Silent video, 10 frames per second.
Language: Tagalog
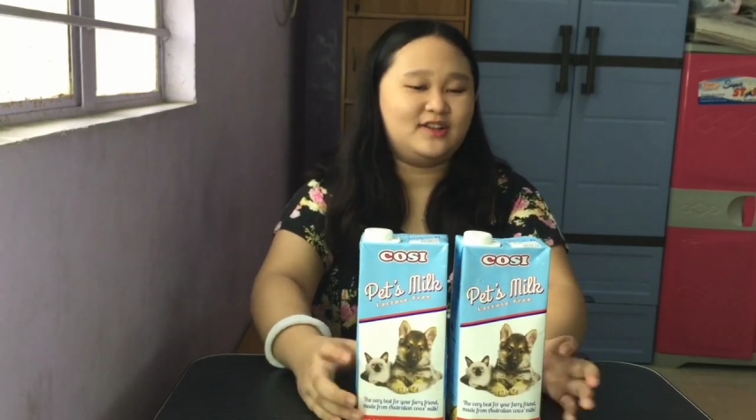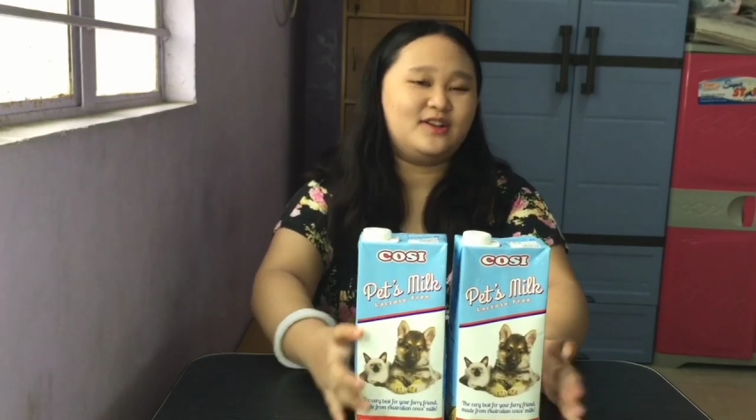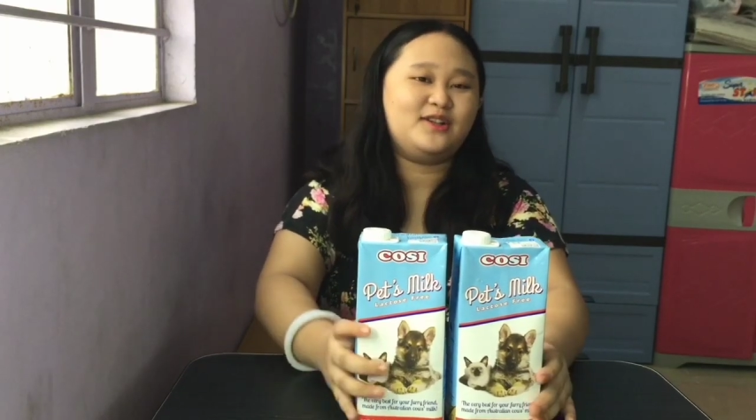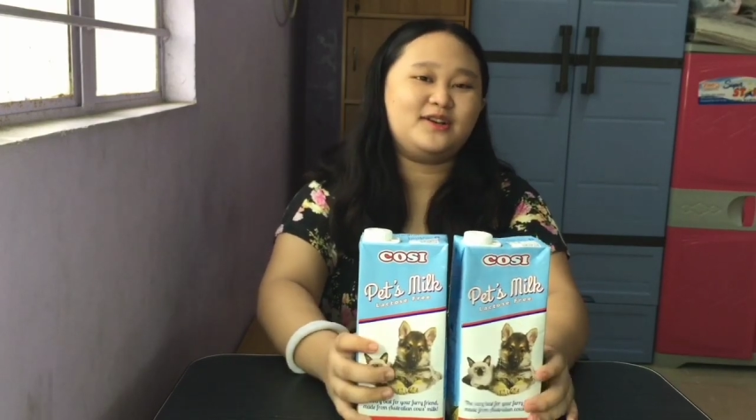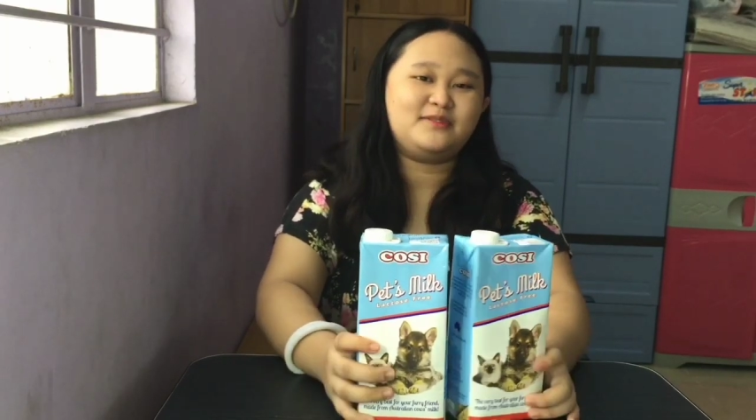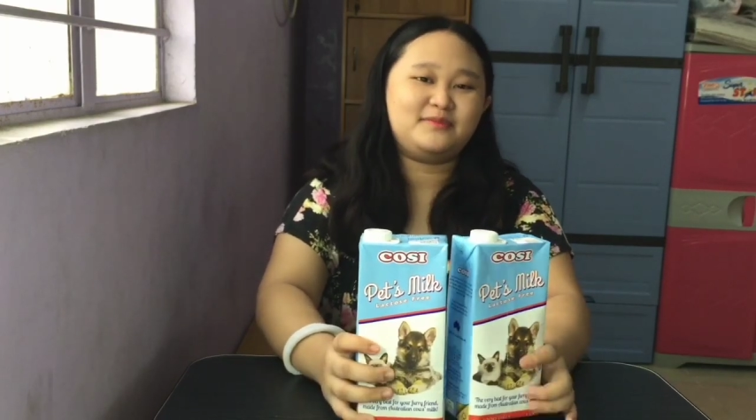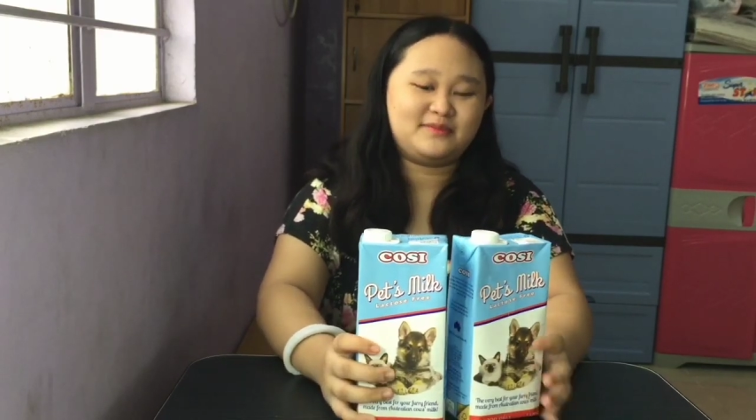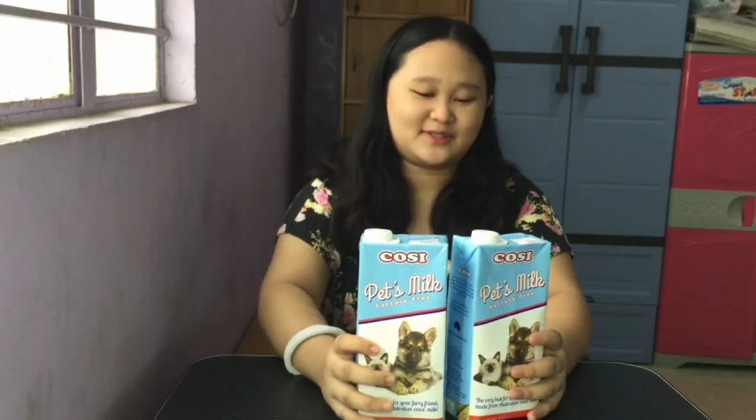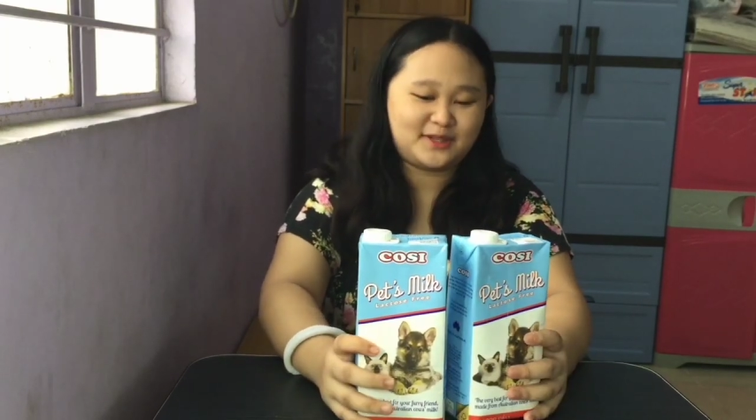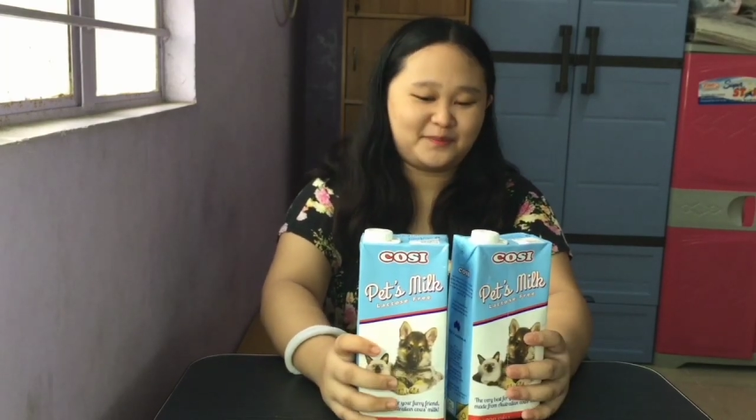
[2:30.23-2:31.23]
Wala,
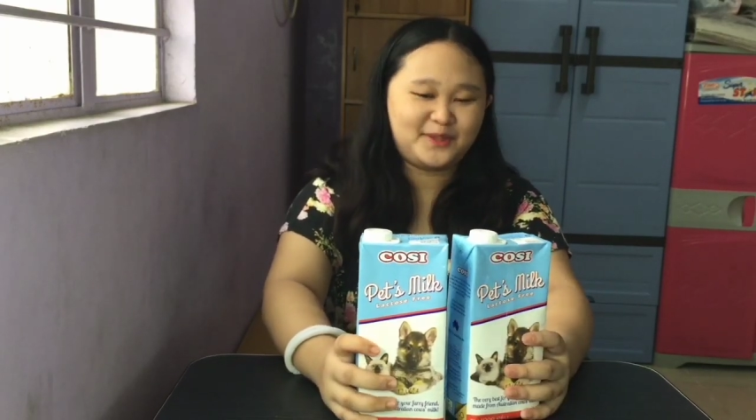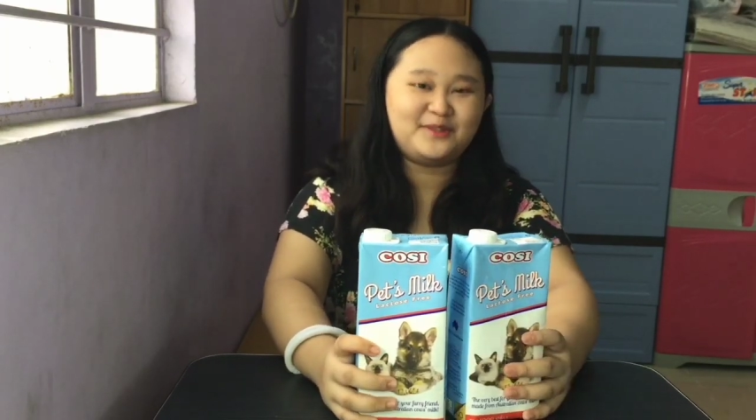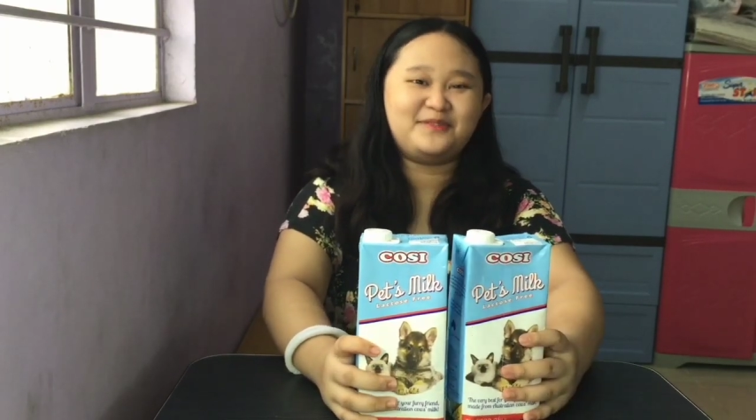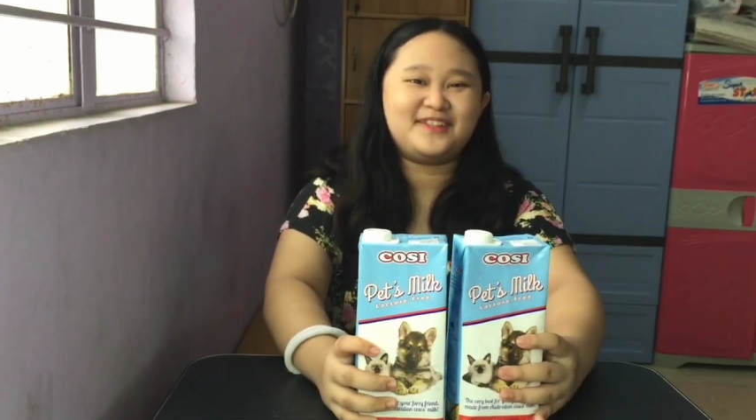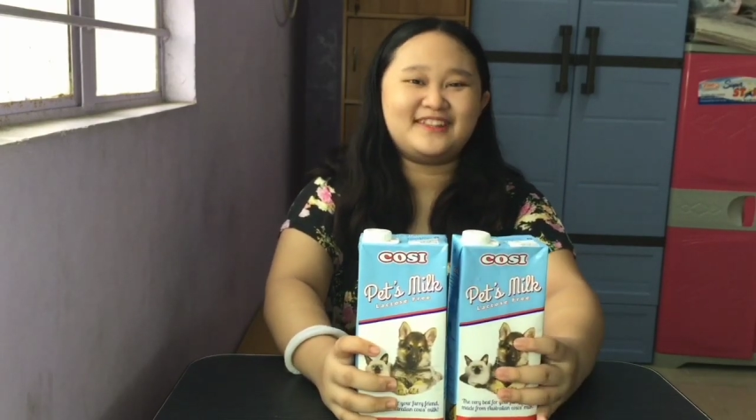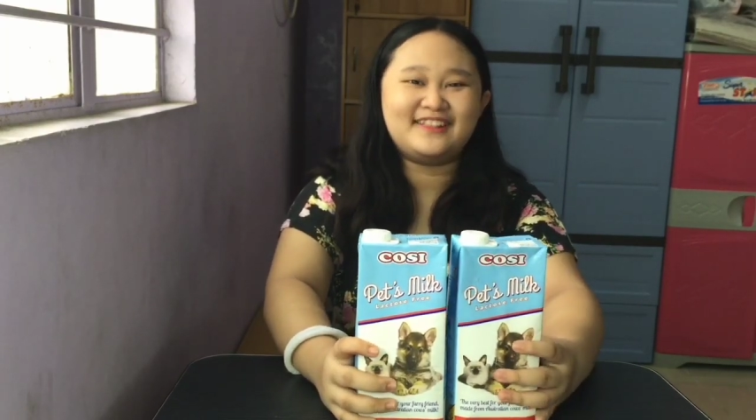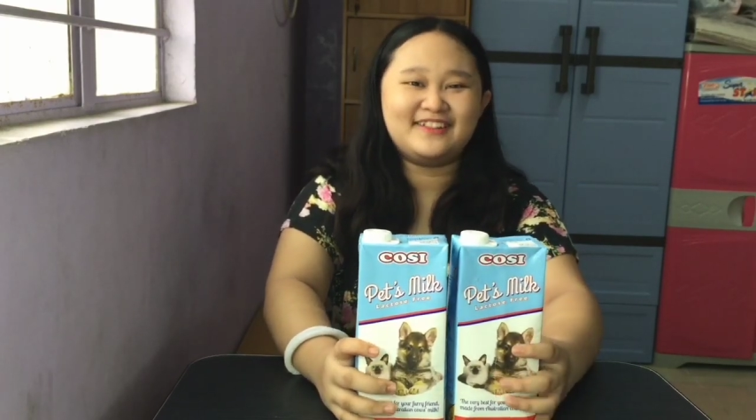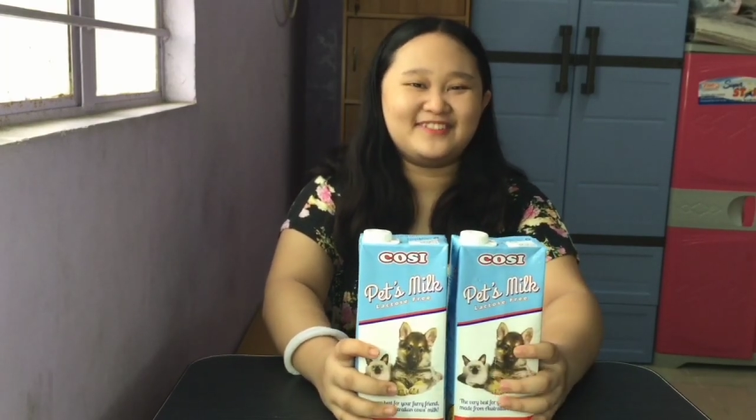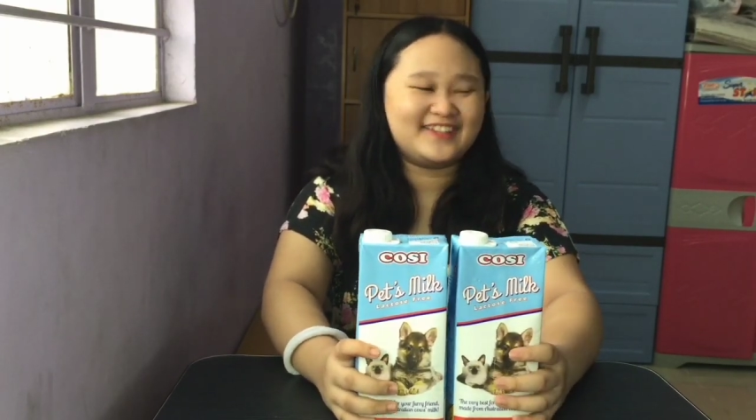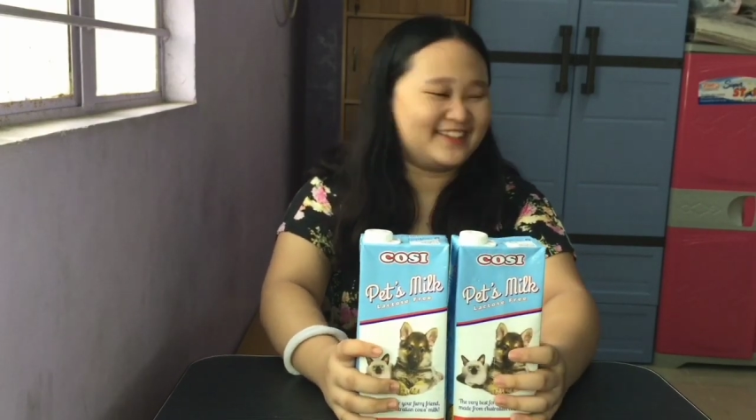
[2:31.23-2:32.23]
sarap inumin, ang
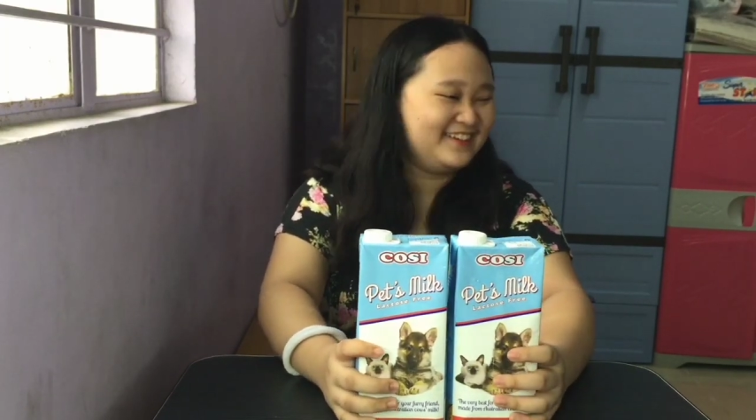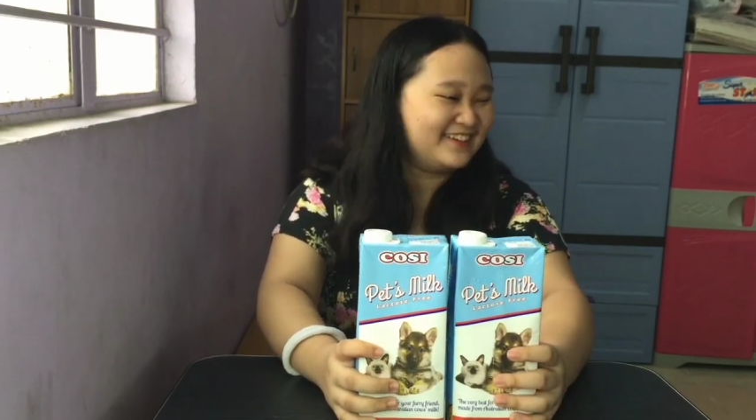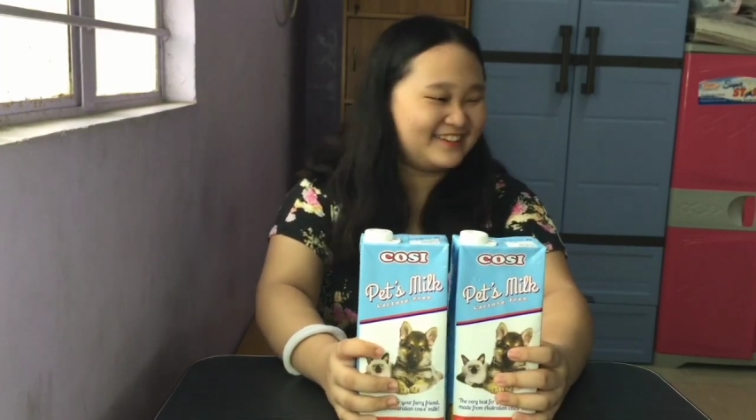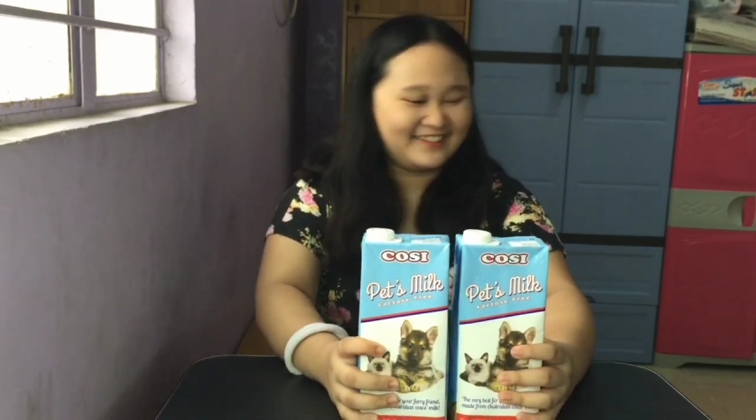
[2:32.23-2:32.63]
lamig.